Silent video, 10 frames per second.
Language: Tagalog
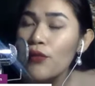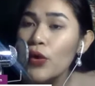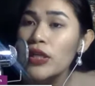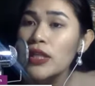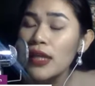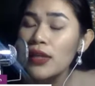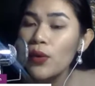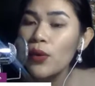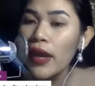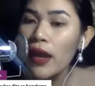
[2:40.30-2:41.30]
14,
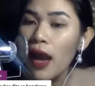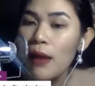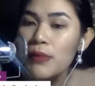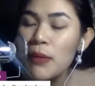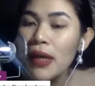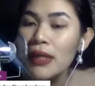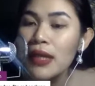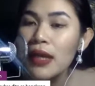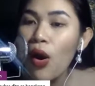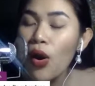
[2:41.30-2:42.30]
okay. Um, sa mga
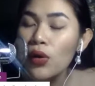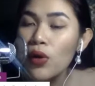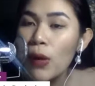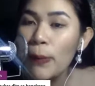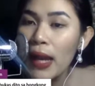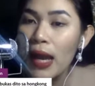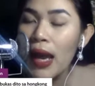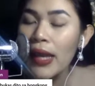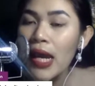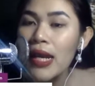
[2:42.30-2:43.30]
taga Hong Kong pala,
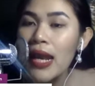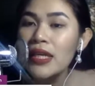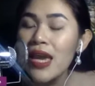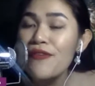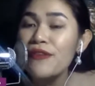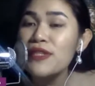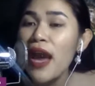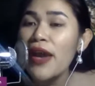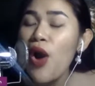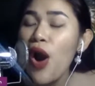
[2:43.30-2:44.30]
ayan ating
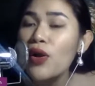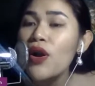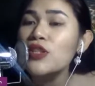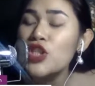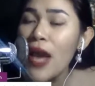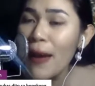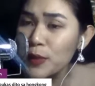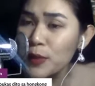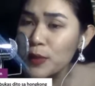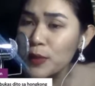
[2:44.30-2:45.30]
FFCI Hong Kong
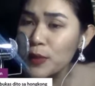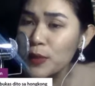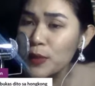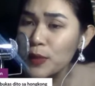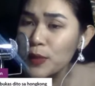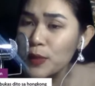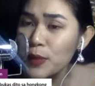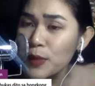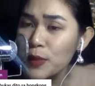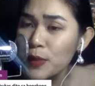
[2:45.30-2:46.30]
chapter. Last
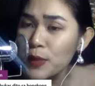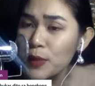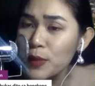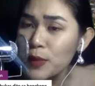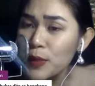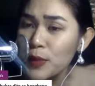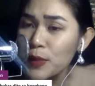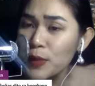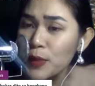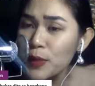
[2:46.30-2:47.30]
day na po pala ng
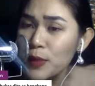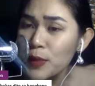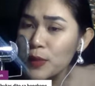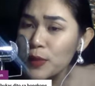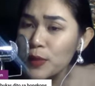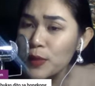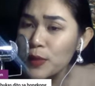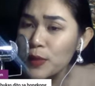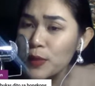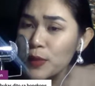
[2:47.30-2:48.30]
inyong
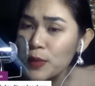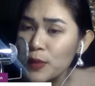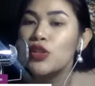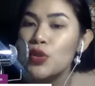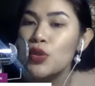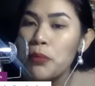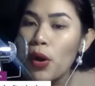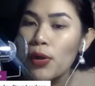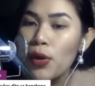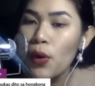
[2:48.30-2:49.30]
registration
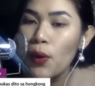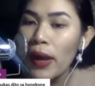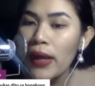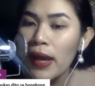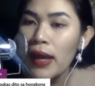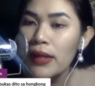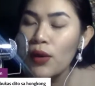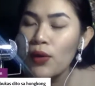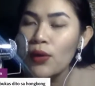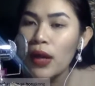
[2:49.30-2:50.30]
tomorrow. Ayan,
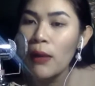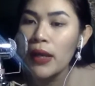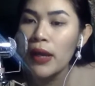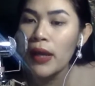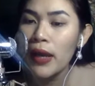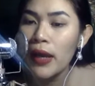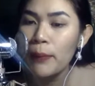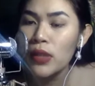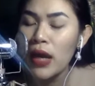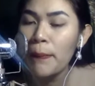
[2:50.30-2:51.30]
ako grabe, kaya
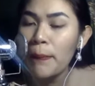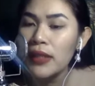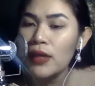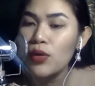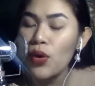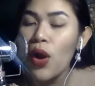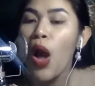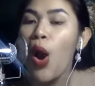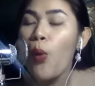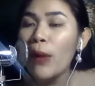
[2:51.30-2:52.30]
po dapat, ano,
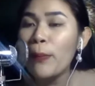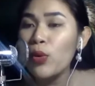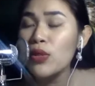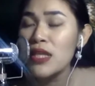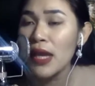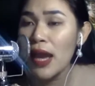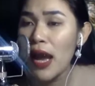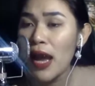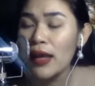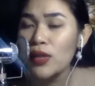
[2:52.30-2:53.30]
wag po
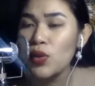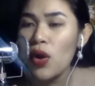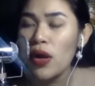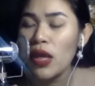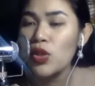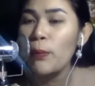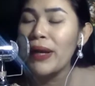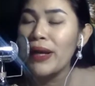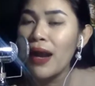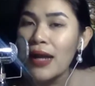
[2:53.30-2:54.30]
sayangin, no, ang inyong
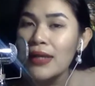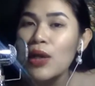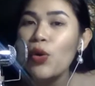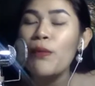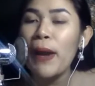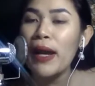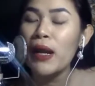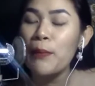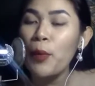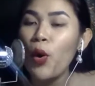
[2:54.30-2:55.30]
pagkakataon
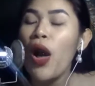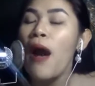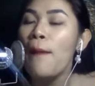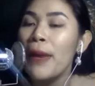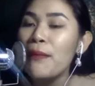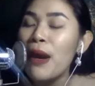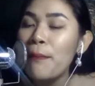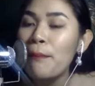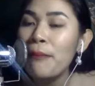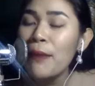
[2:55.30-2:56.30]
para po may
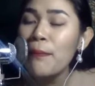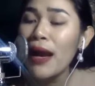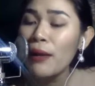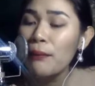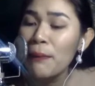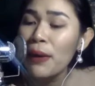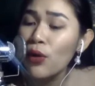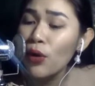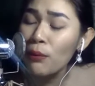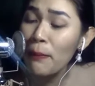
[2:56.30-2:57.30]
mab maibag,
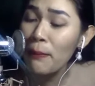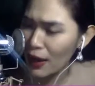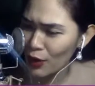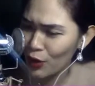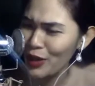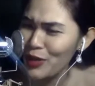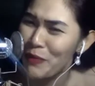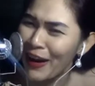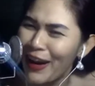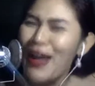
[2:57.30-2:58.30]
mabago, mabago,
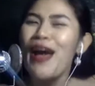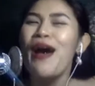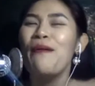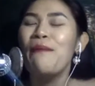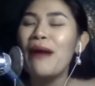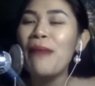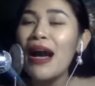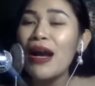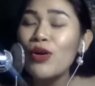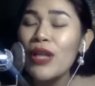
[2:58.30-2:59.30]
ano ba?
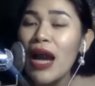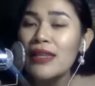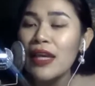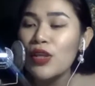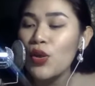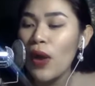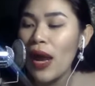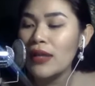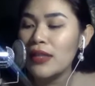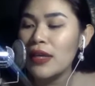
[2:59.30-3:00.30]
Mabago natin yung
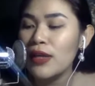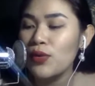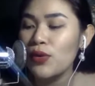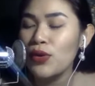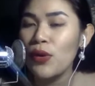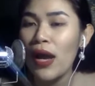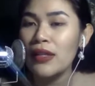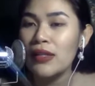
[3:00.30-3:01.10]
ating, ano, yung